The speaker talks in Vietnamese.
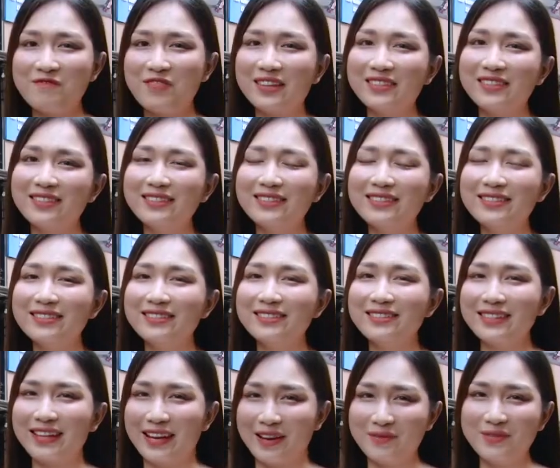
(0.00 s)
và dường như
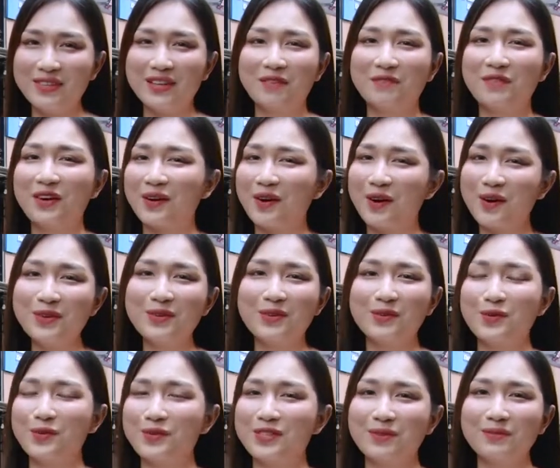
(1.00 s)
cảm nhận và có được
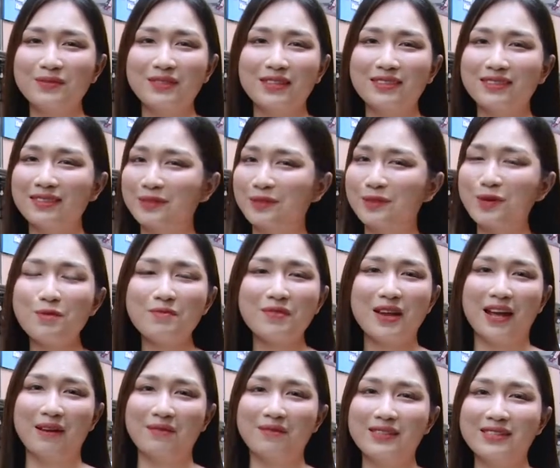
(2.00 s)
cuộc sống tinh thần tốt
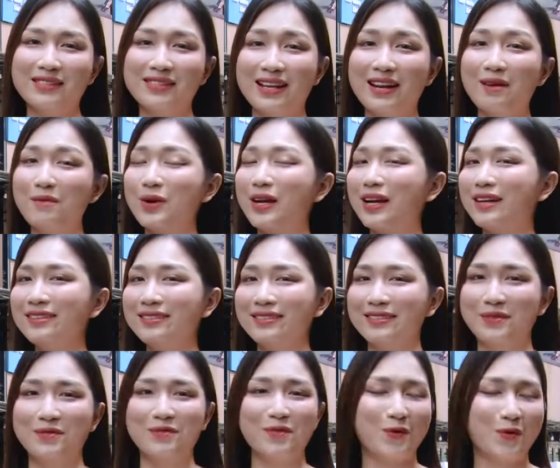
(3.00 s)
đẹp sẽ là một cánh
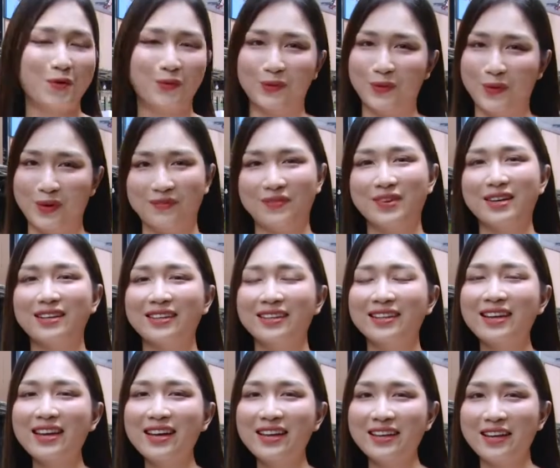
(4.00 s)
cửa vô cùng tuyệt vời
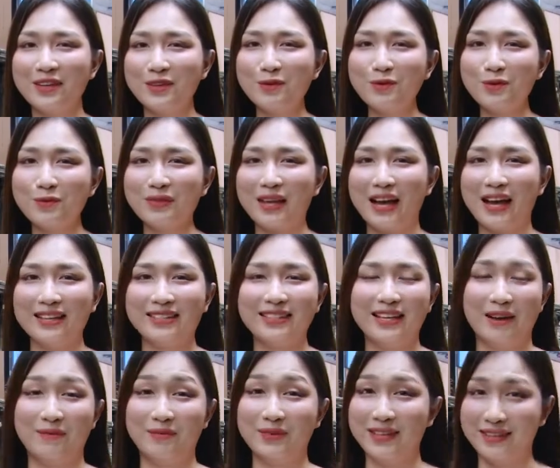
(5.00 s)
để giúp chúng ta
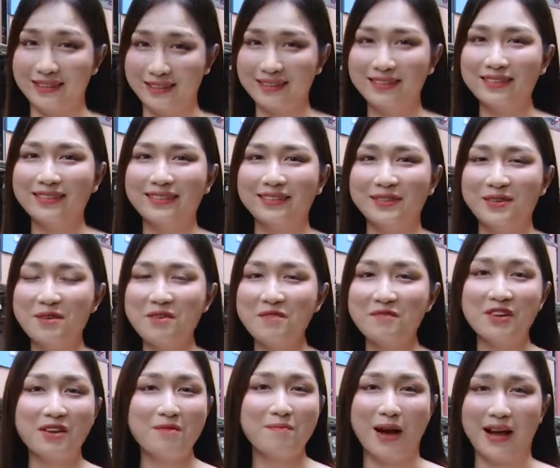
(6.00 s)
chạm gần hơn nữa
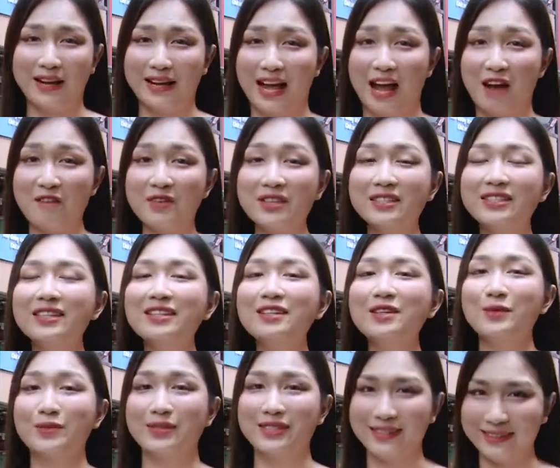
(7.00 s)
với bản ngã với chính
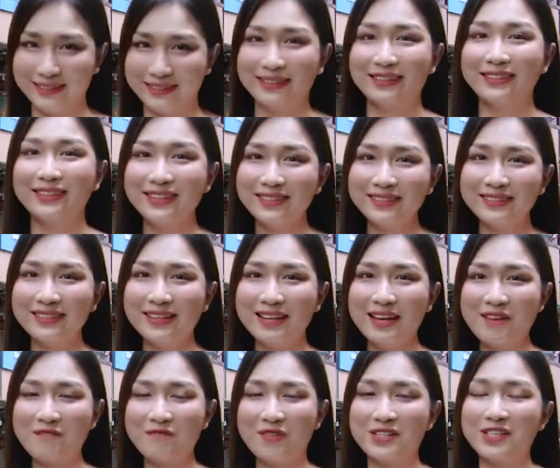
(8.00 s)
điều chân thực nhất
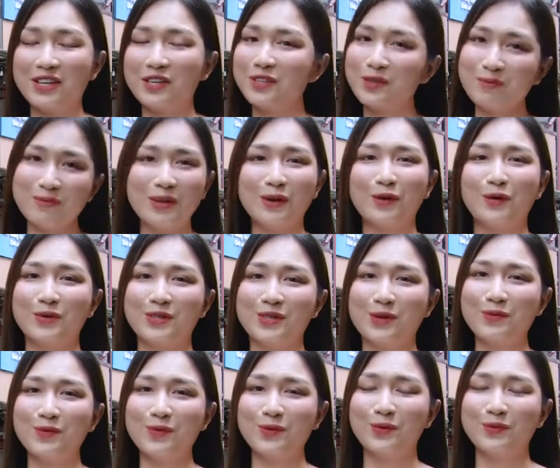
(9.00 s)
và sẽ giúp cho cuộc
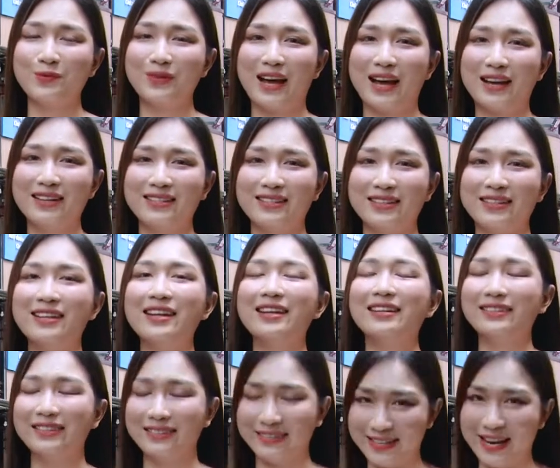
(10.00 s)
sống của chúng ta trở nên
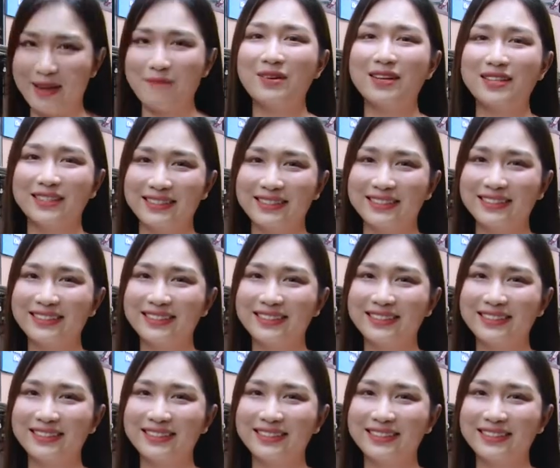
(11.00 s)
tươi đẹp hơn